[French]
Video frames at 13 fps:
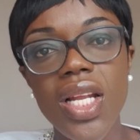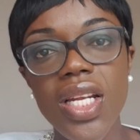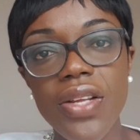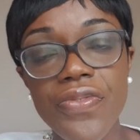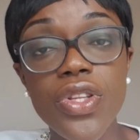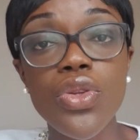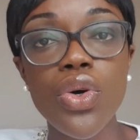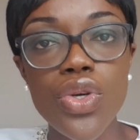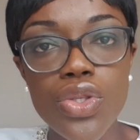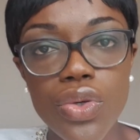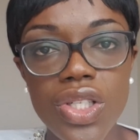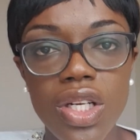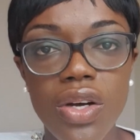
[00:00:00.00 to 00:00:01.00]
Les
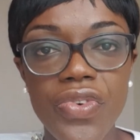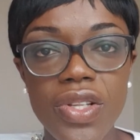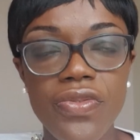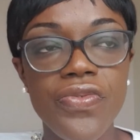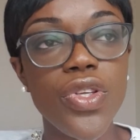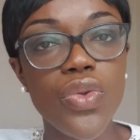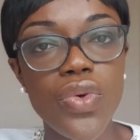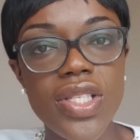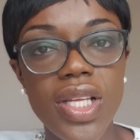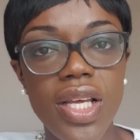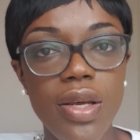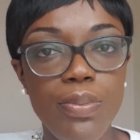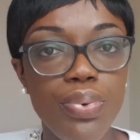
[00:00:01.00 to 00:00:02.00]
phytoœstrogènes, en fait, phyto,
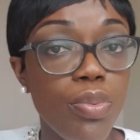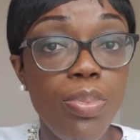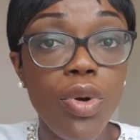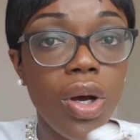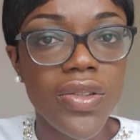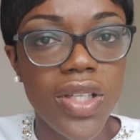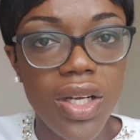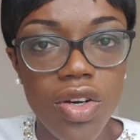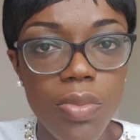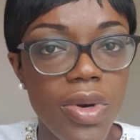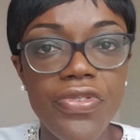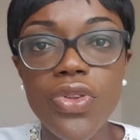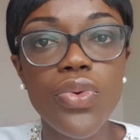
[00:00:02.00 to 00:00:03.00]
c'est pour plantes, hein, comme
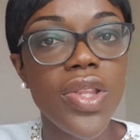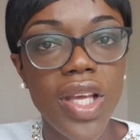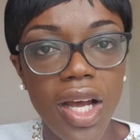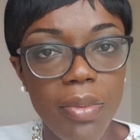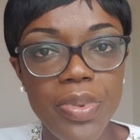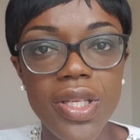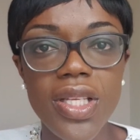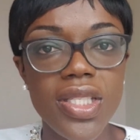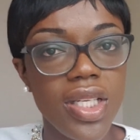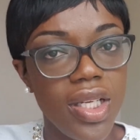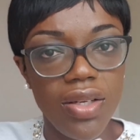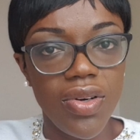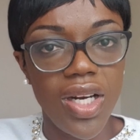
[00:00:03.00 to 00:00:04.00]
la phytothérapie,
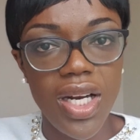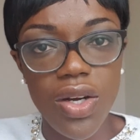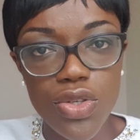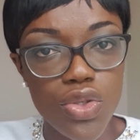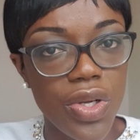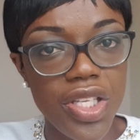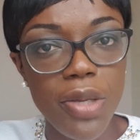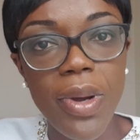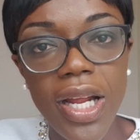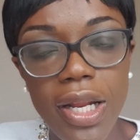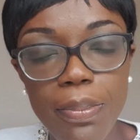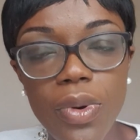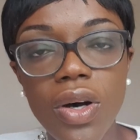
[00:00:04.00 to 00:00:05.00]
c'est voilà, soigné par
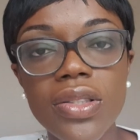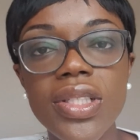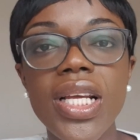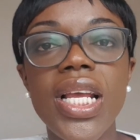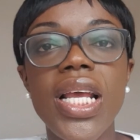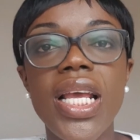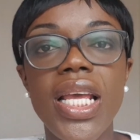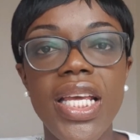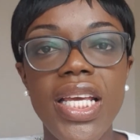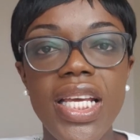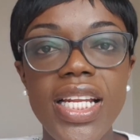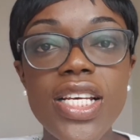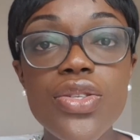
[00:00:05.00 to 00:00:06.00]
les plantes.
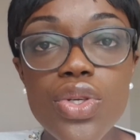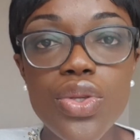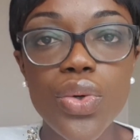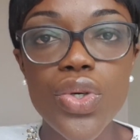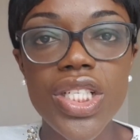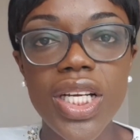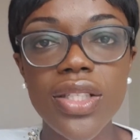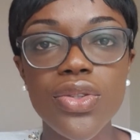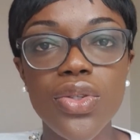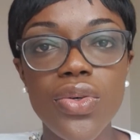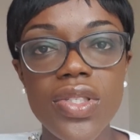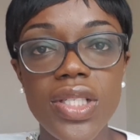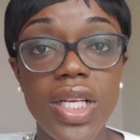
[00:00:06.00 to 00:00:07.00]
Et les oestrogènes,
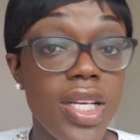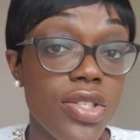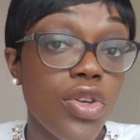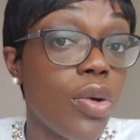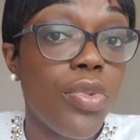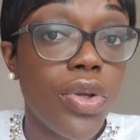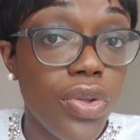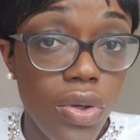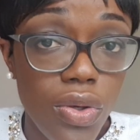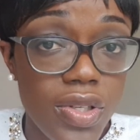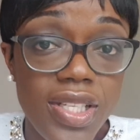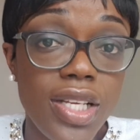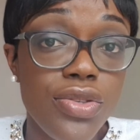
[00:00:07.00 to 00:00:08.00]
donc, c'est les hormones
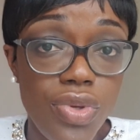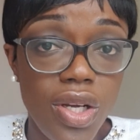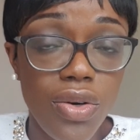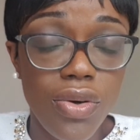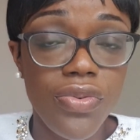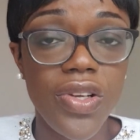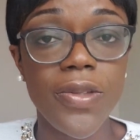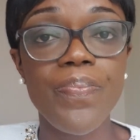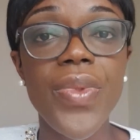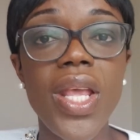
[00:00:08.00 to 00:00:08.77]
euh, sexuelles, en fait.